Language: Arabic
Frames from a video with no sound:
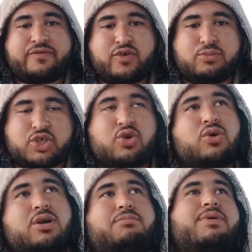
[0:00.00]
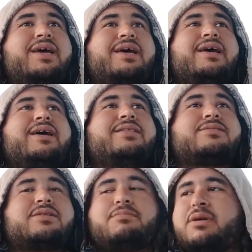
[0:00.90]
ويكفيكم شره يا رب
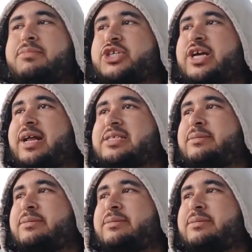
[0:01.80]
الديستمبر بيشتغل